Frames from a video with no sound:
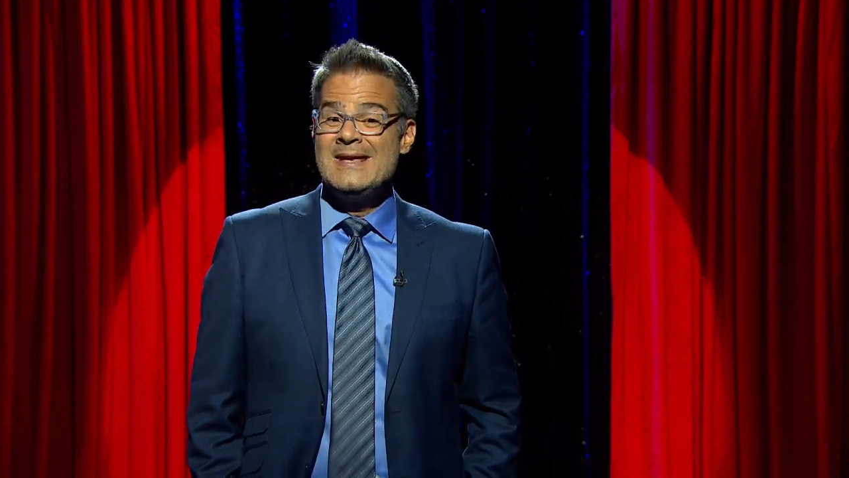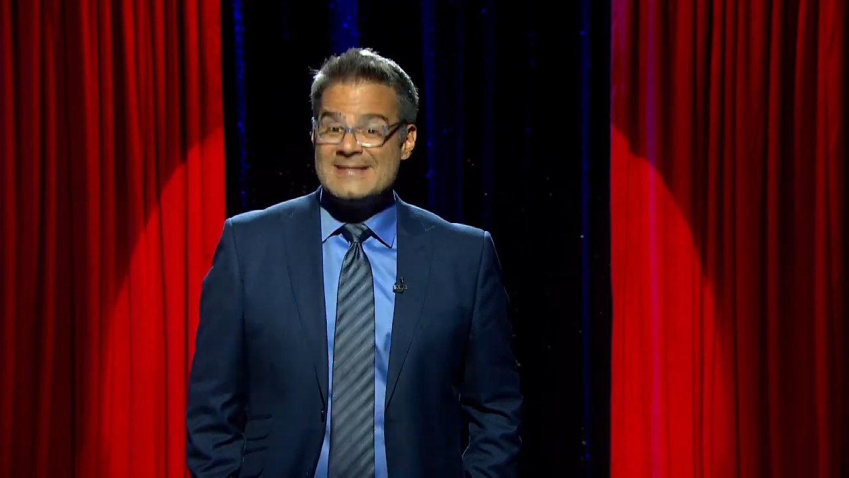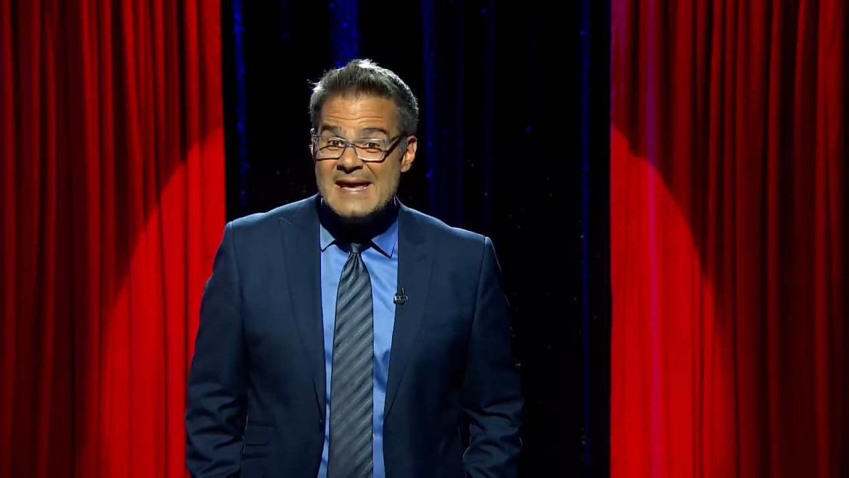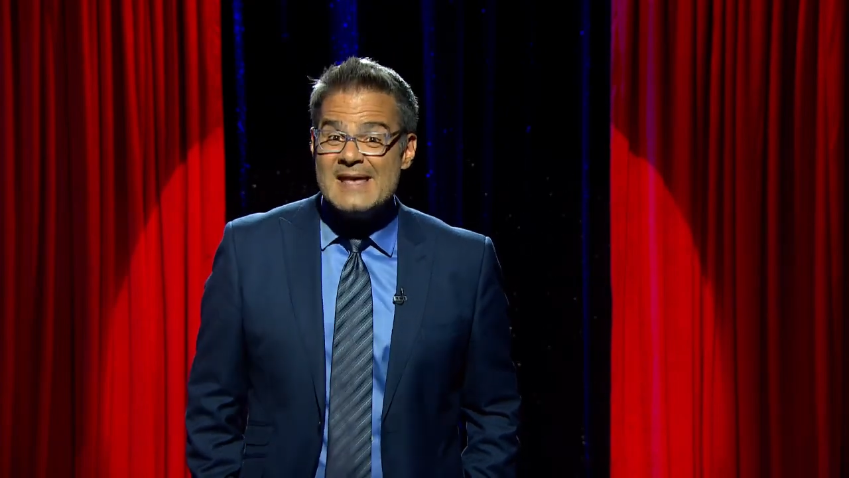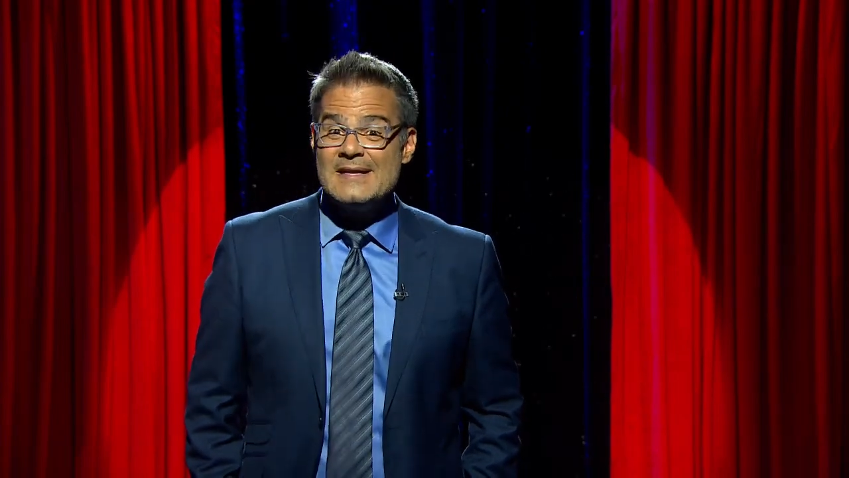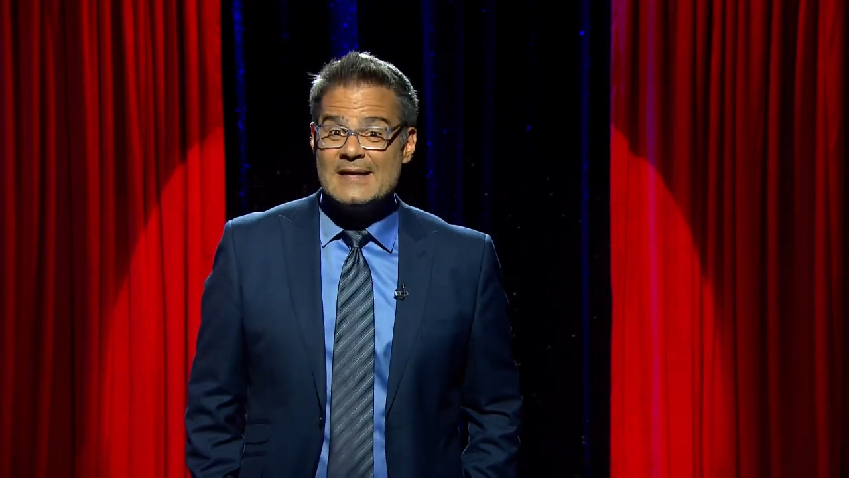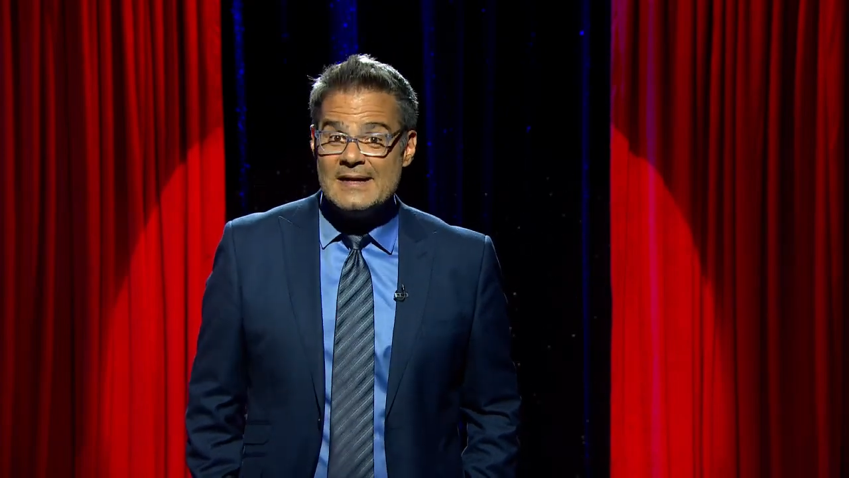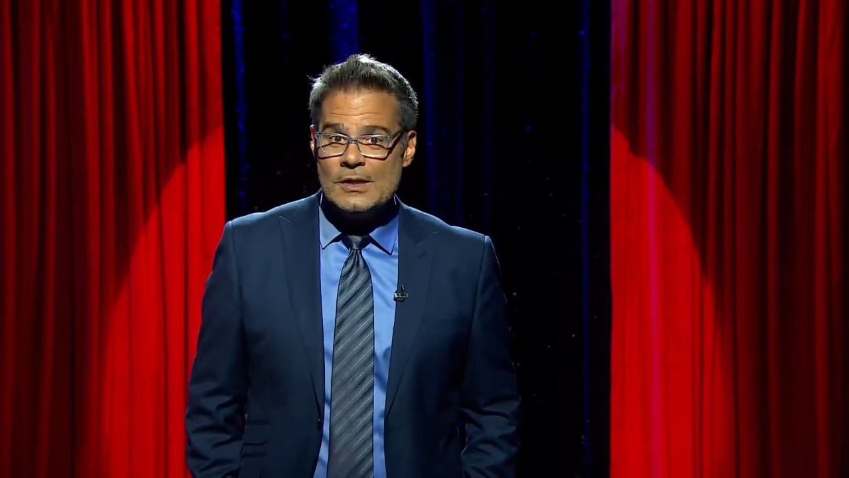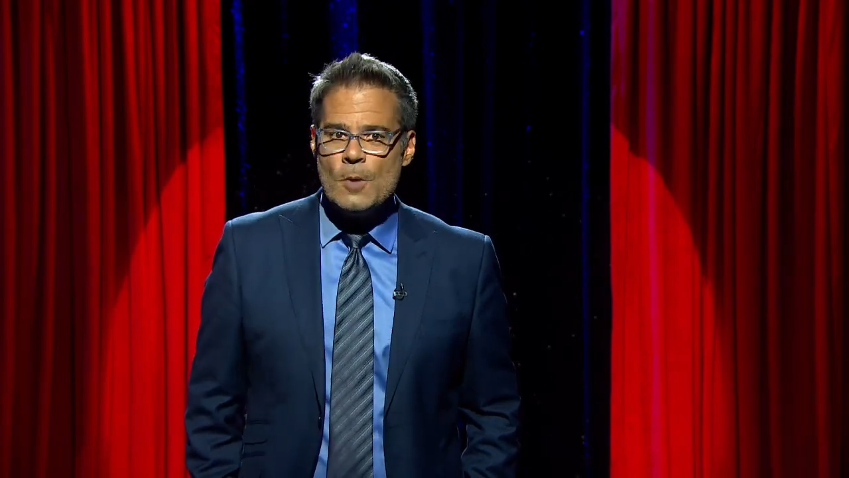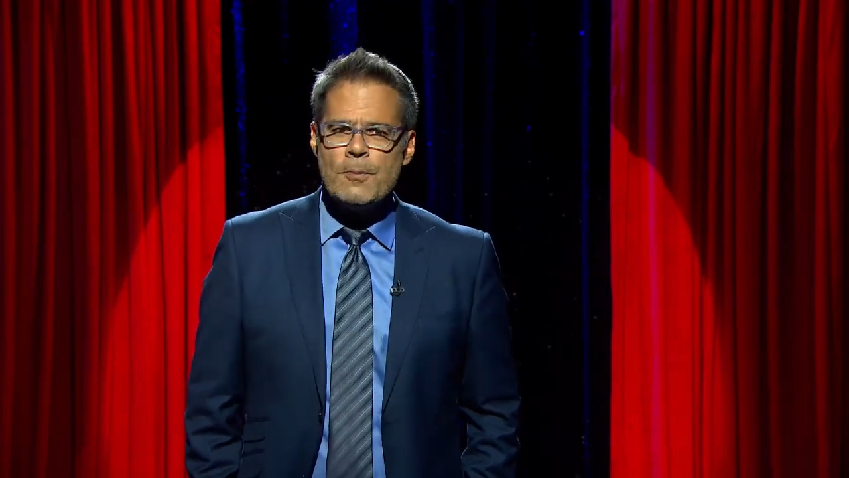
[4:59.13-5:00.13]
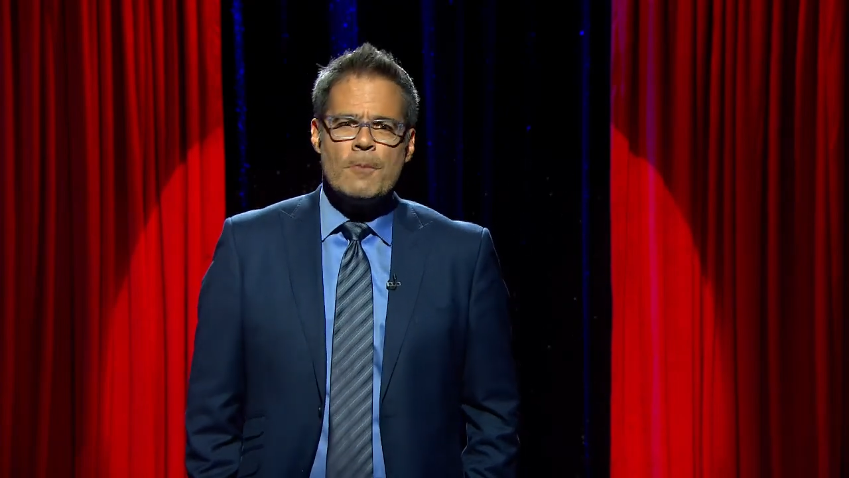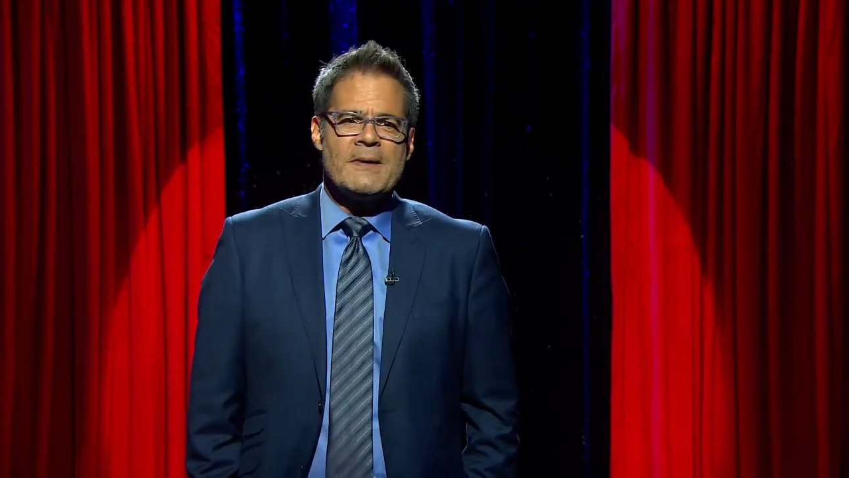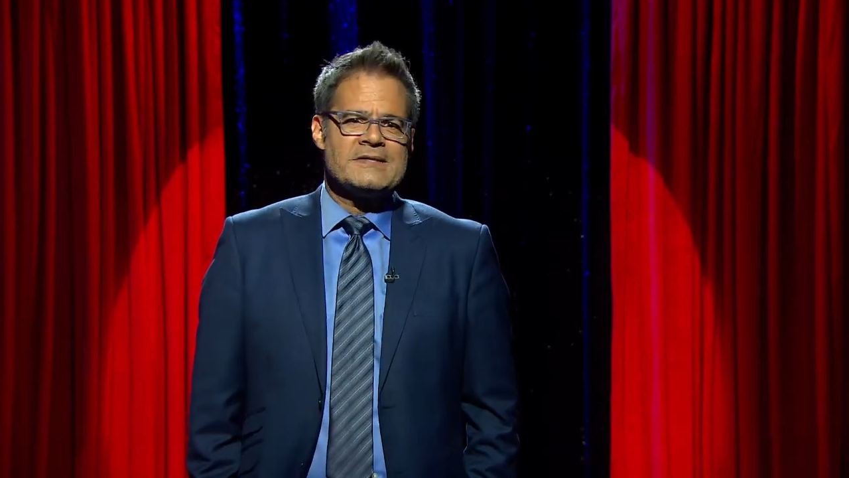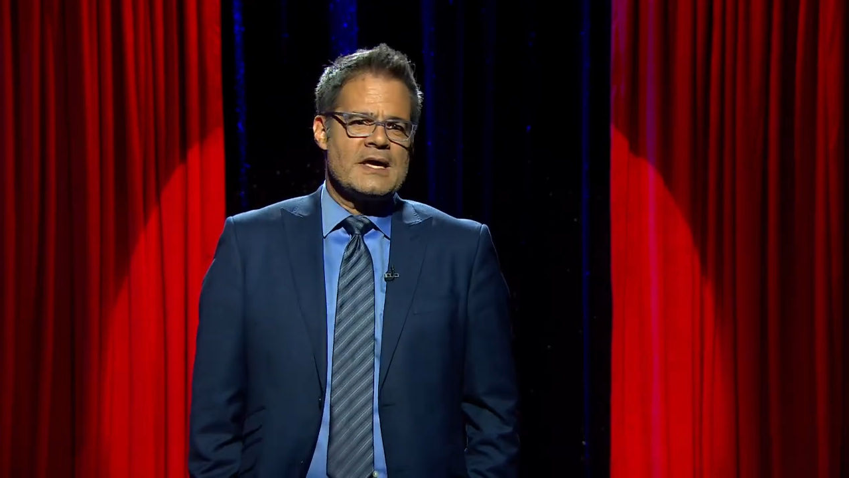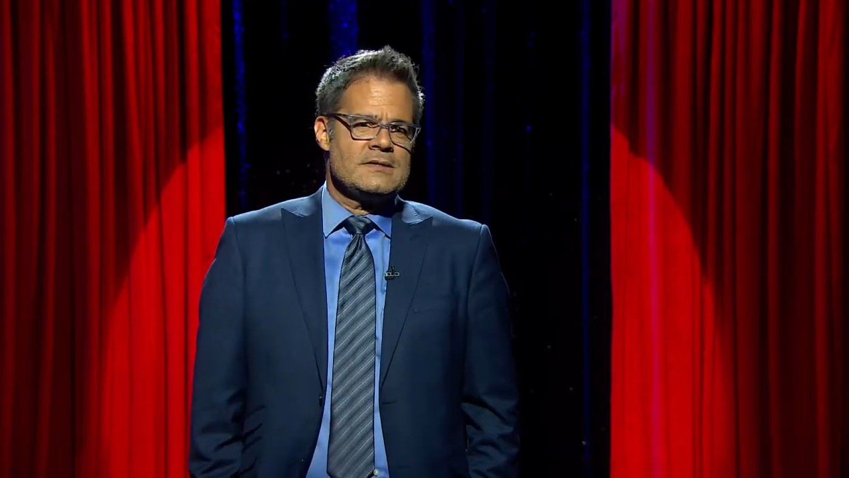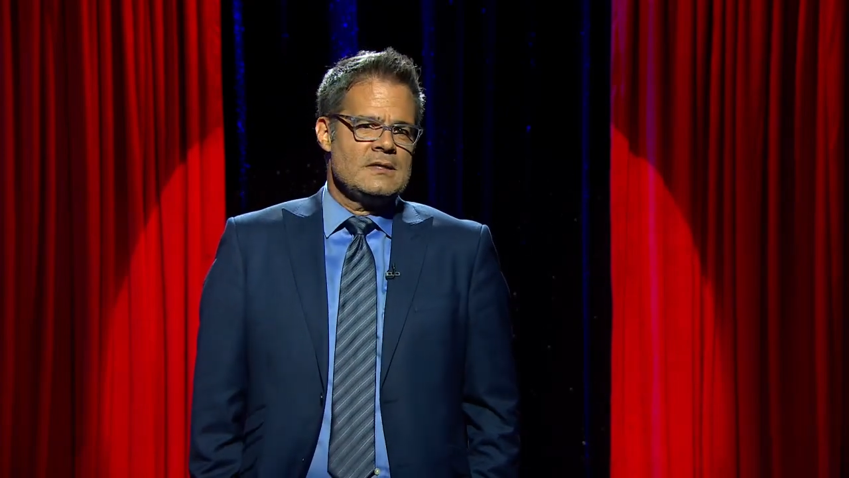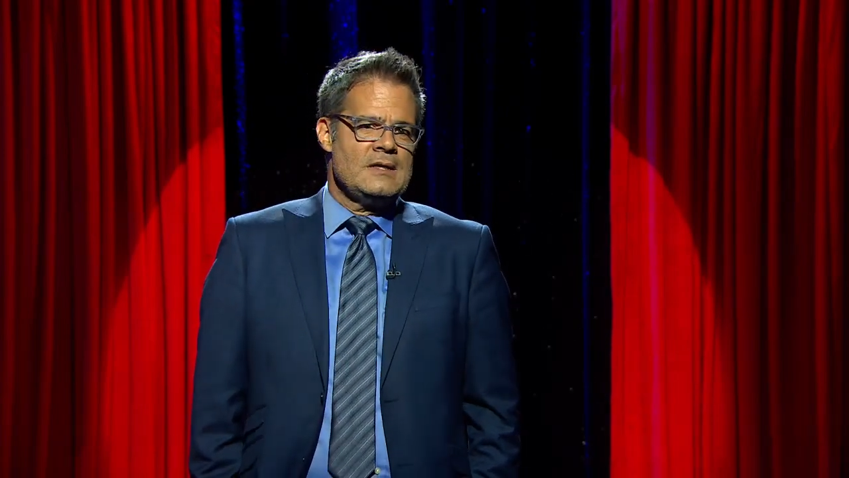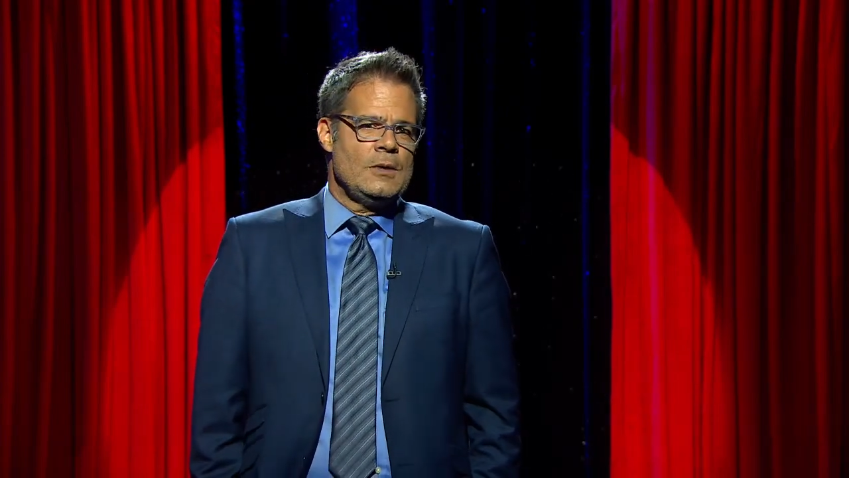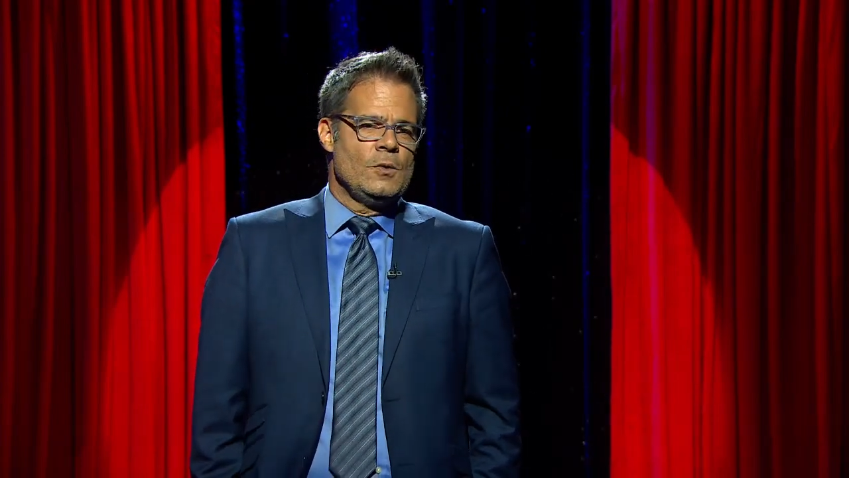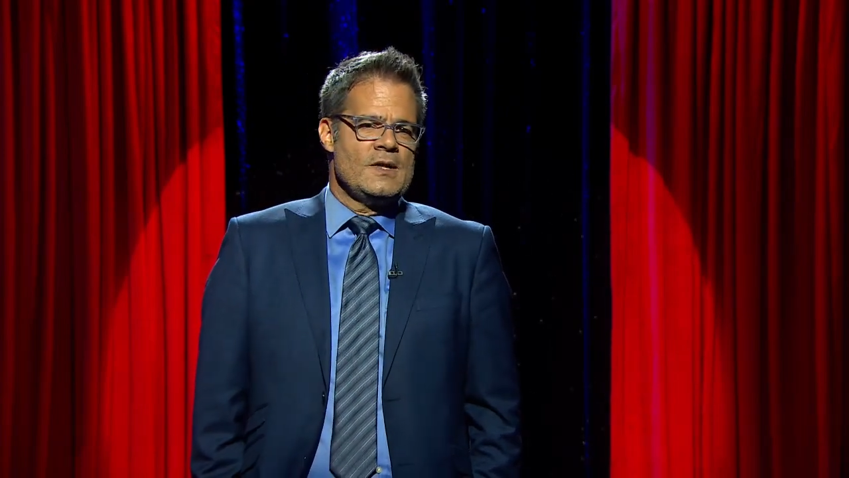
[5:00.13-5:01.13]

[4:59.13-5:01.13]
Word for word: sean detenidos por pasarse la luz del